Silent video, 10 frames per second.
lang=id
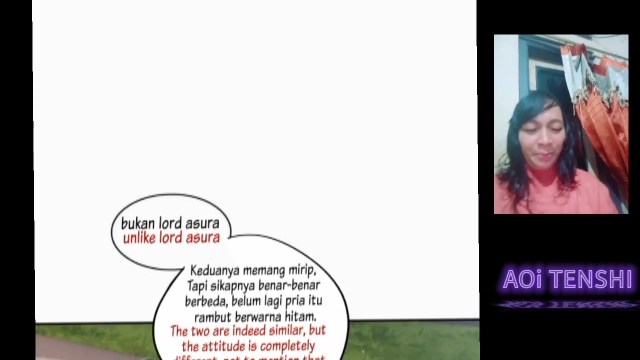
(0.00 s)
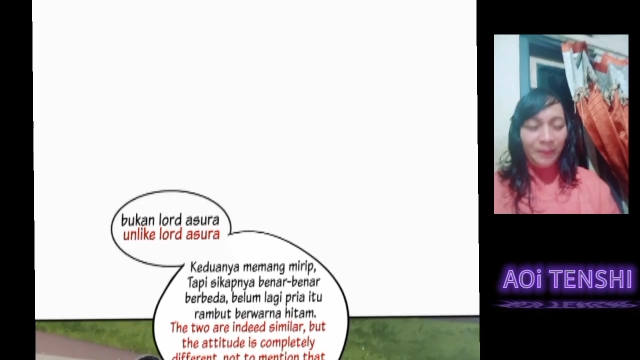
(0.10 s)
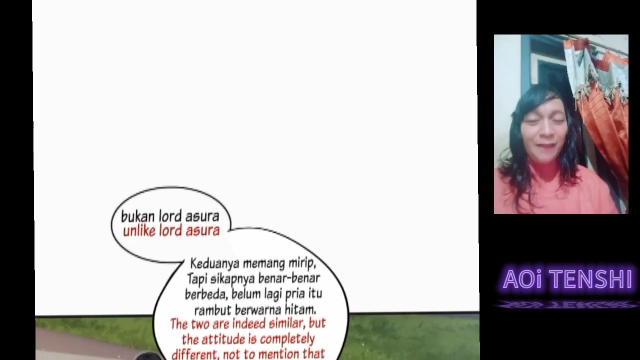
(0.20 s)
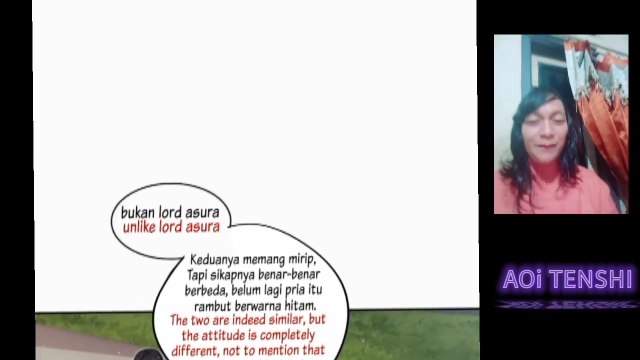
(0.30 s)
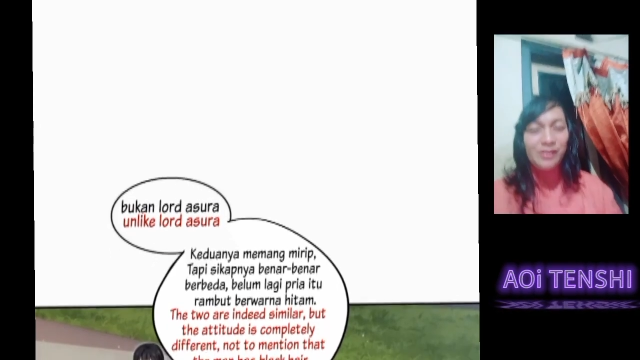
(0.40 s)

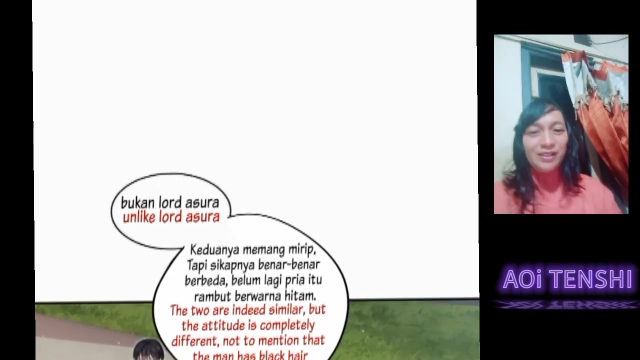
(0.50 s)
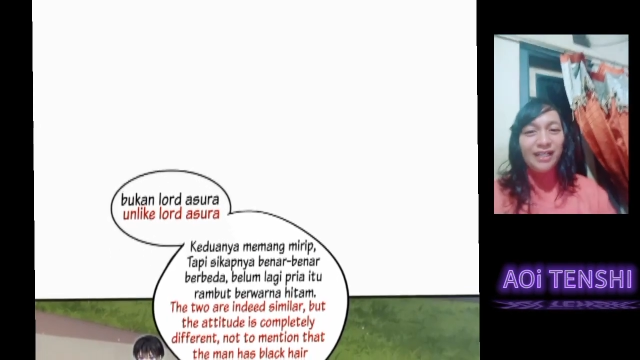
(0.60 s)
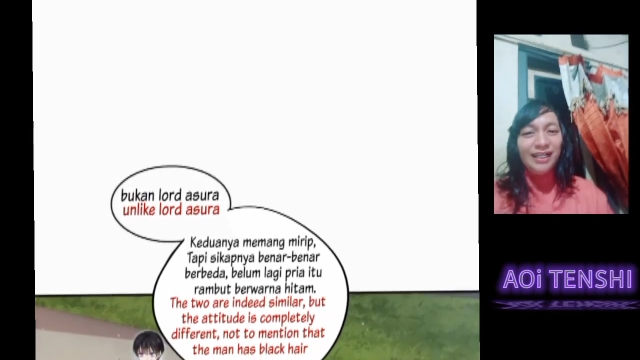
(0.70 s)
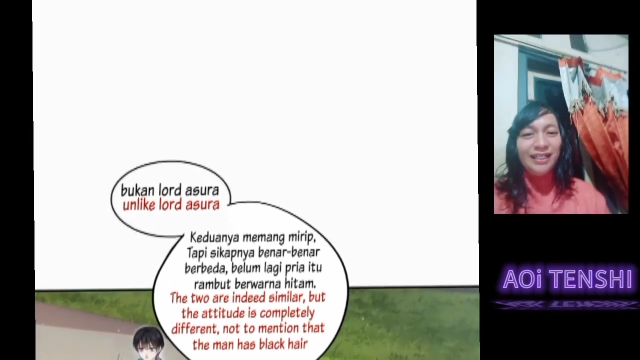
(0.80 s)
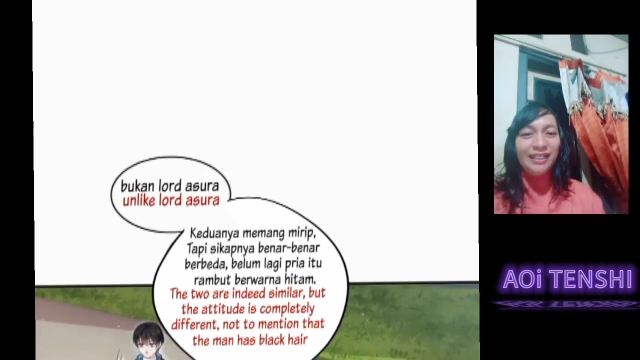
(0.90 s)
Di episode
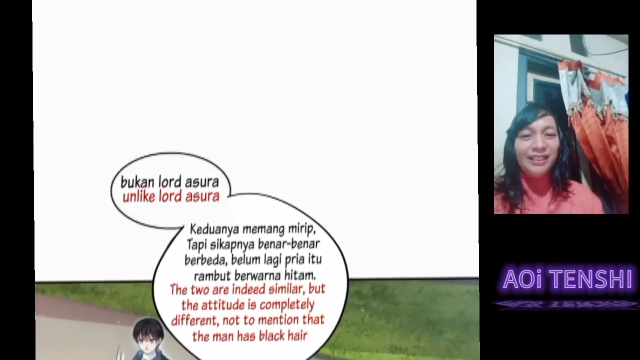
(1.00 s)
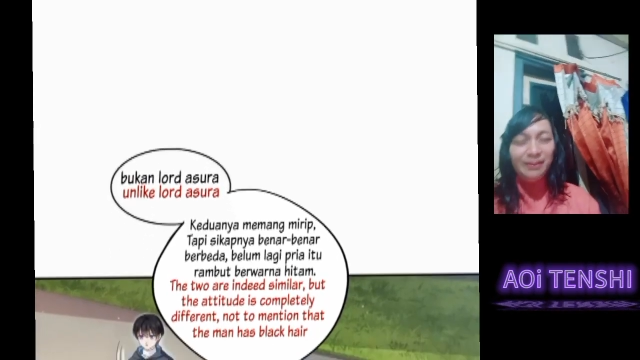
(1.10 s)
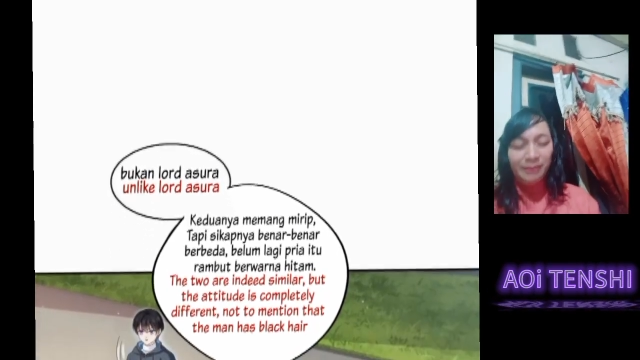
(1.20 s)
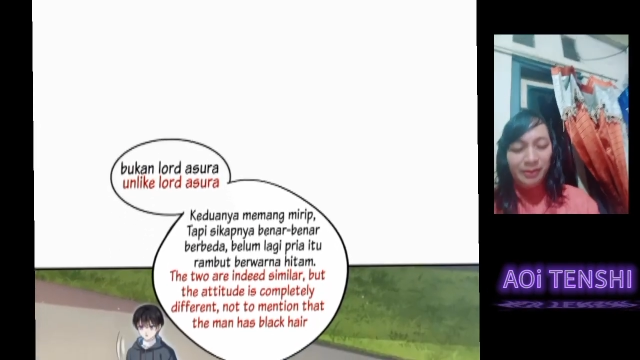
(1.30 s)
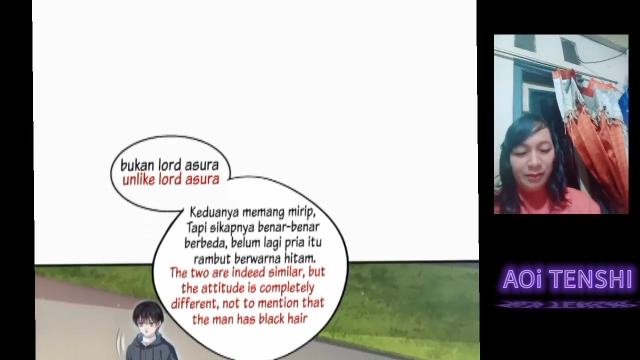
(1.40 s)
kali
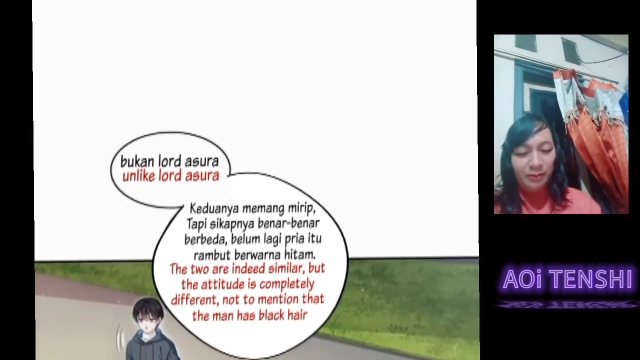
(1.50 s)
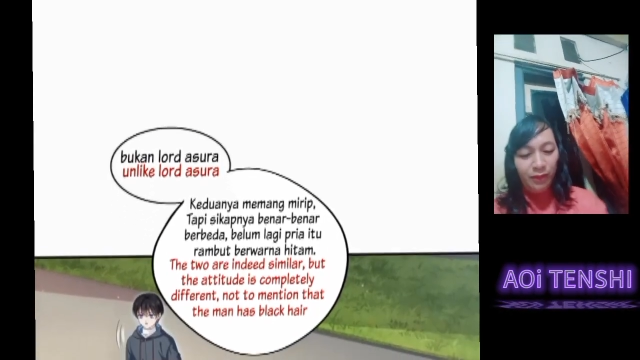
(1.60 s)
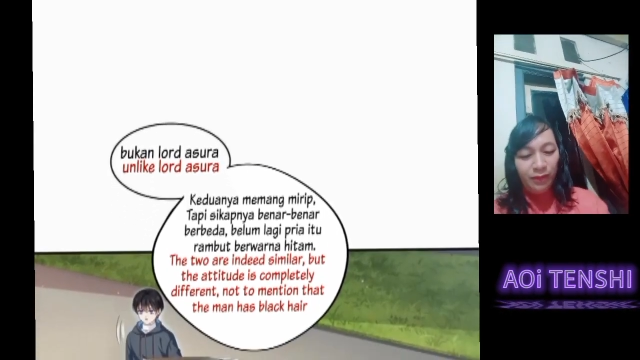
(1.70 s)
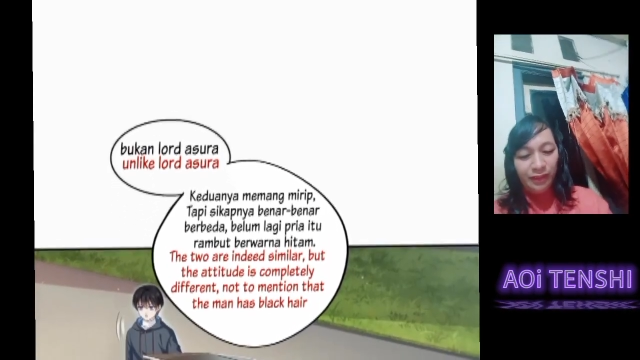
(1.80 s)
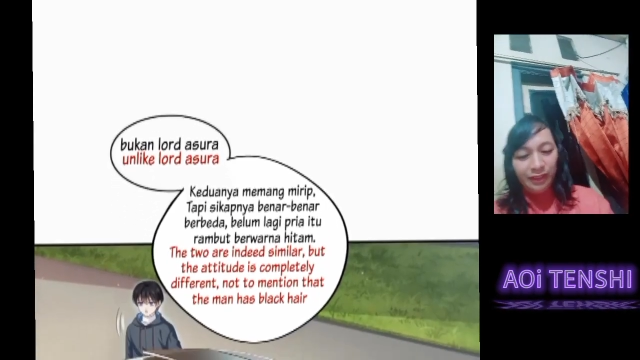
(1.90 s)
ini Mimin
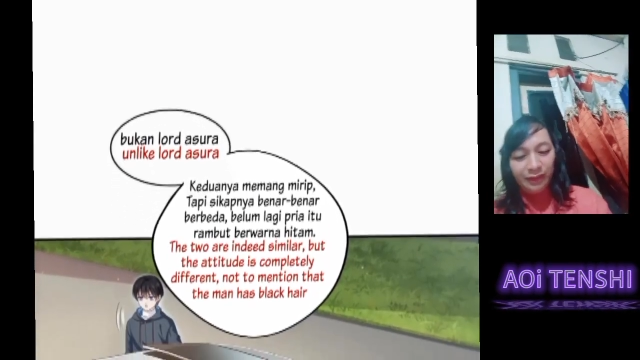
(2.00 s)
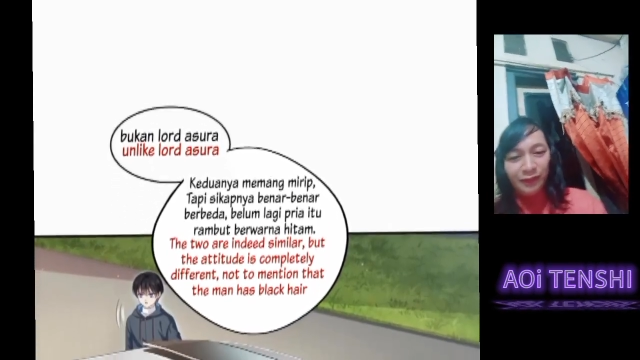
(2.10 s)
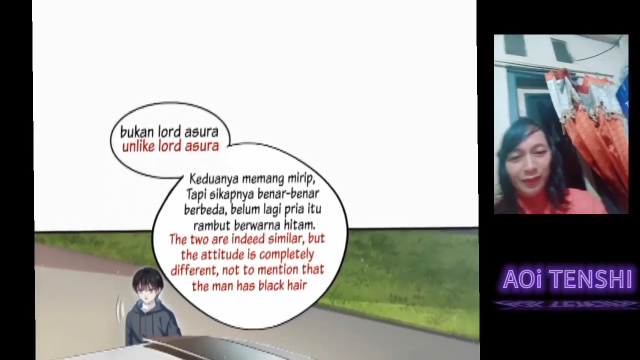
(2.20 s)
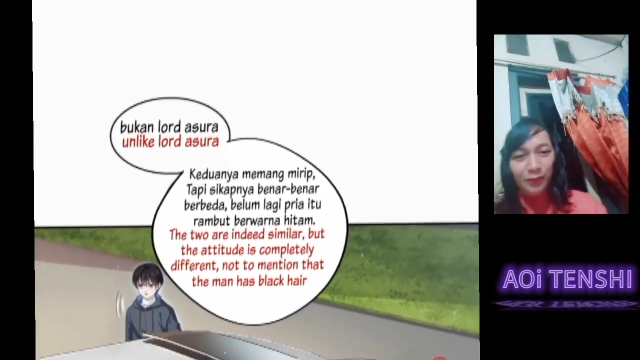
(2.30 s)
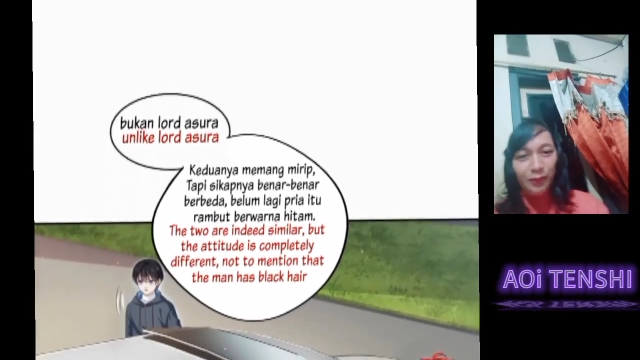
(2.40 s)
mau
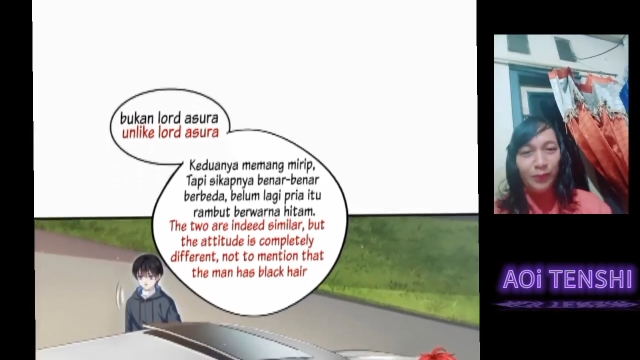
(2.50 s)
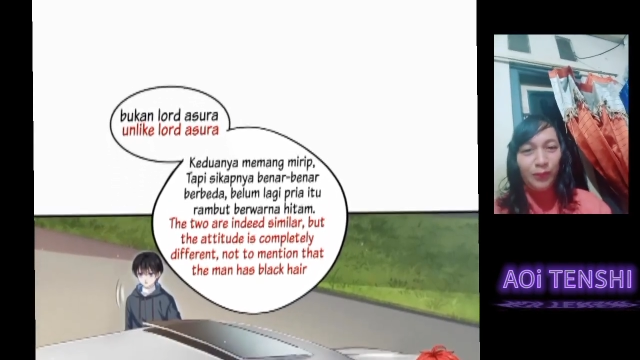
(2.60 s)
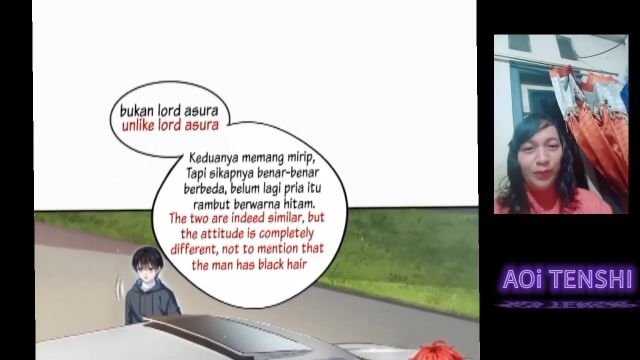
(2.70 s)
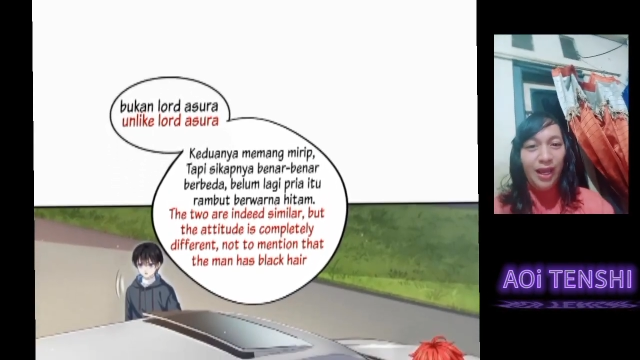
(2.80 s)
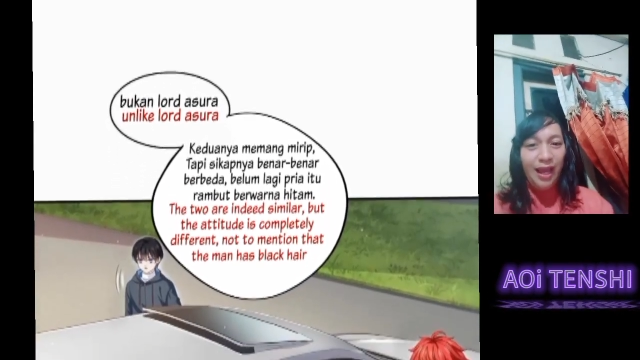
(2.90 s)
nge-review
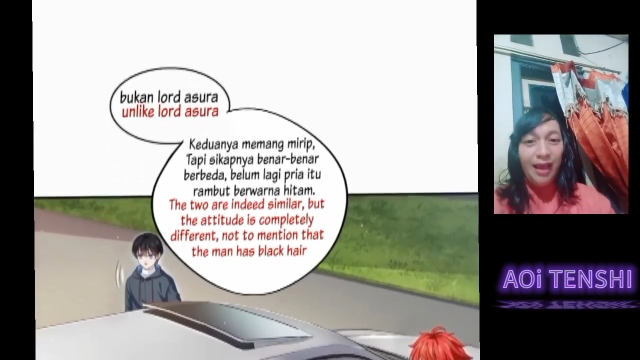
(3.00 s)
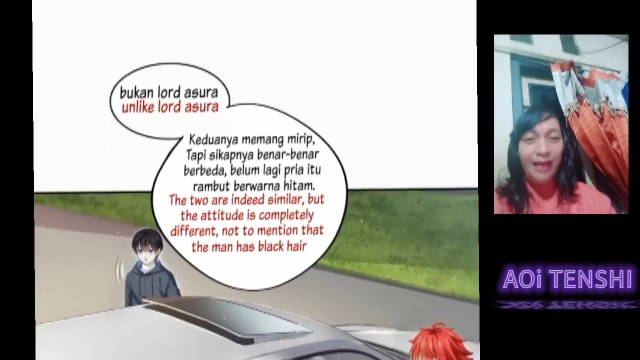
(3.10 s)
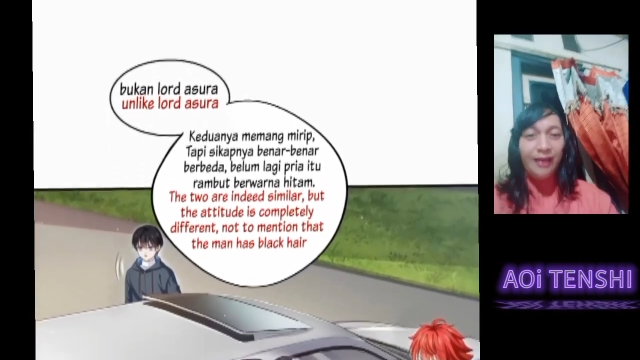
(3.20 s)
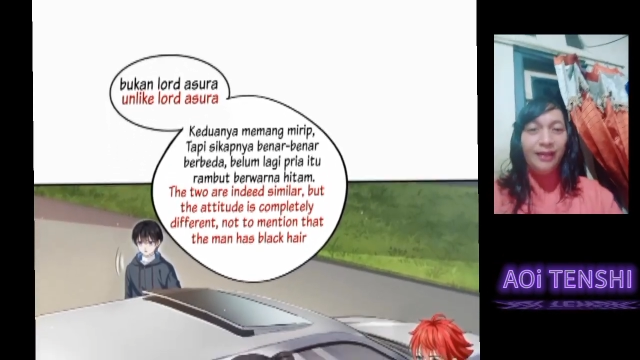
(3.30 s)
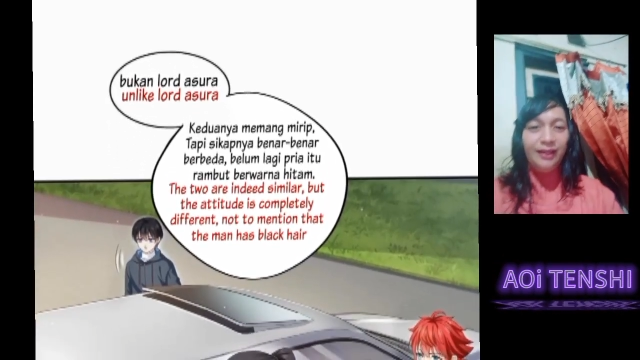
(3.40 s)

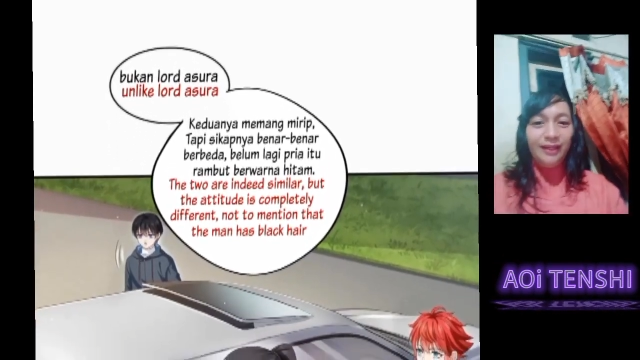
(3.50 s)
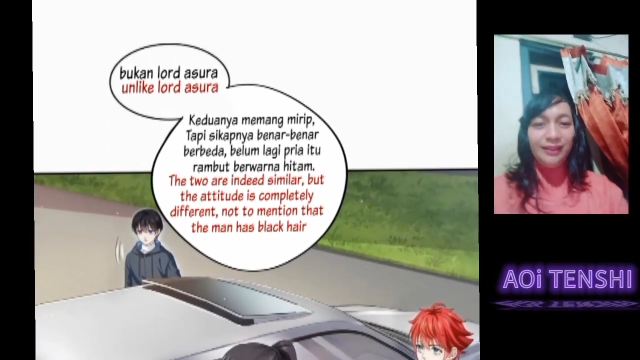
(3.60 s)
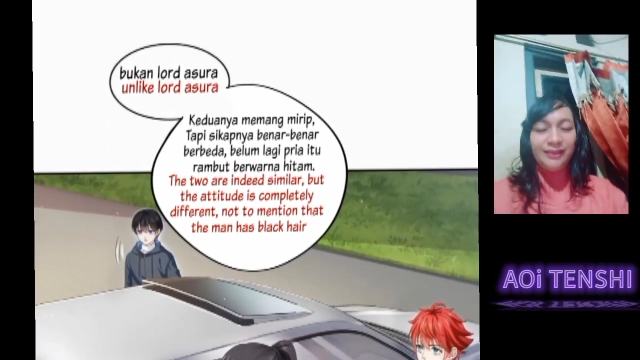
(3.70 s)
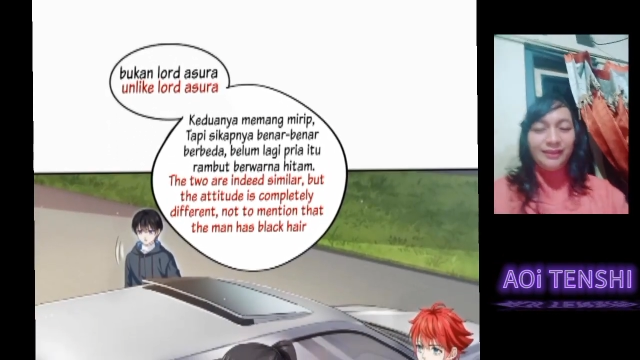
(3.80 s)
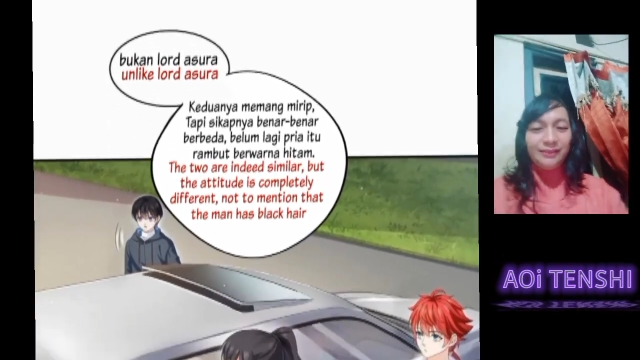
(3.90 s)
uh,